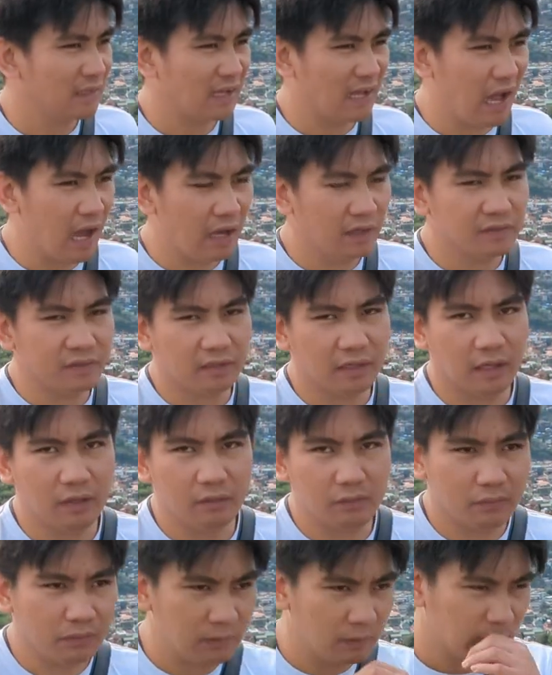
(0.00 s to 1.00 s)
Nganga sa
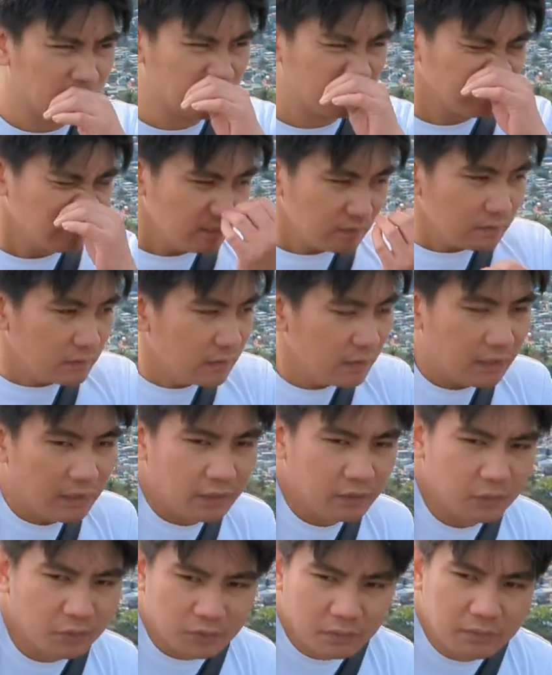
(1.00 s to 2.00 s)
Tagalog.
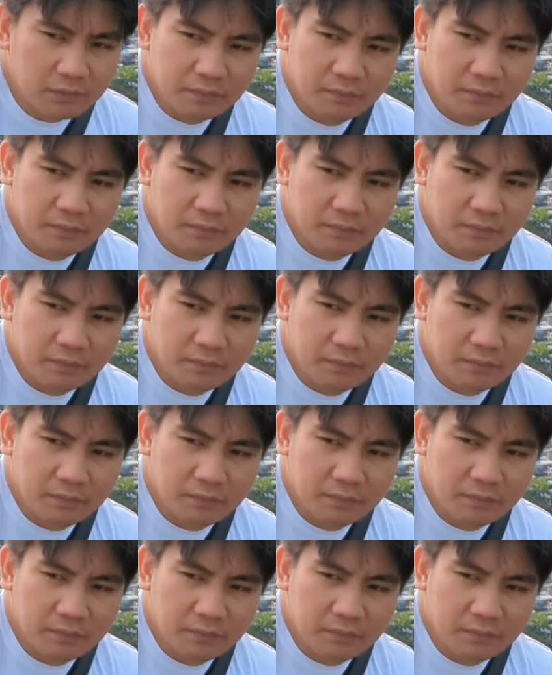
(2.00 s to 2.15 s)
Ito.